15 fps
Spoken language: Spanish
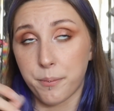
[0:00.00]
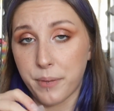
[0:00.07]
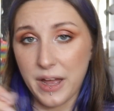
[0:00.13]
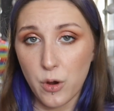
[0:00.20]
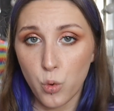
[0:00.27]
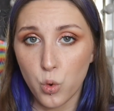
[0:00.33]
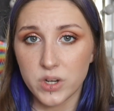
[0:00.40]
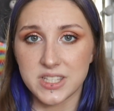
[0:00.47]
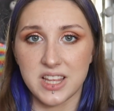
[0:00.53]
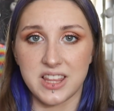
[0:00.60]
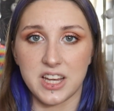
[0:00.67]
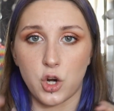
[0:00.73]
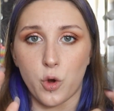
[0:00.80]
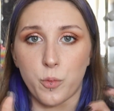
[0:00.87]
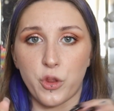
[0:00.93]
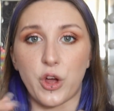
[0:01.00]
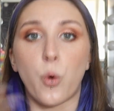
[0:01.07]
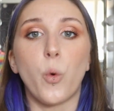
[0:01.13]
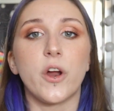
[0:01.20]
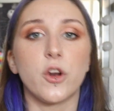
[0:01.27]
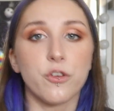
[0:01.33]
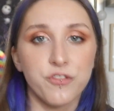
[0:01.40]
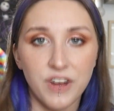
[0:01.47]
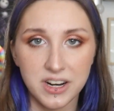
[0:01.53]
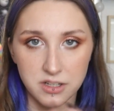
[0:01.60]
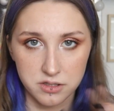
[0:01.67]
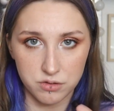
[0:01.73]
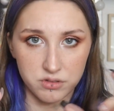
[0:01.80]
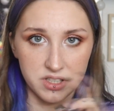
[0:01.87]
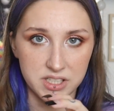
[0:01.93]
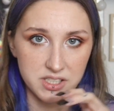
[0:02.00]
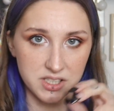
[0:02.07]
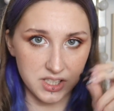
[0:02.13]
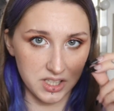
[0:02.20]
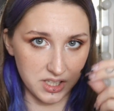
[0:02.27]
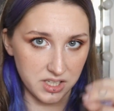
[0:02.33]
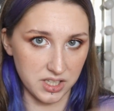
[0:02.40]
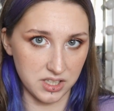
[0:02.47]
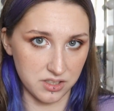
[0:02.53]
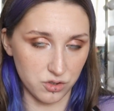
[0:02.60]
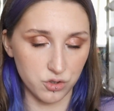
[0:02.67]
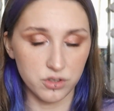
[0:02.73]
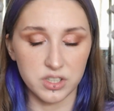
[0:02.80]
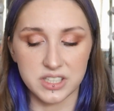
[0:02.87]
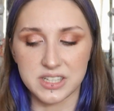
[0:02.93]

PU, es decir, como de cuero falso de este que, ¿no?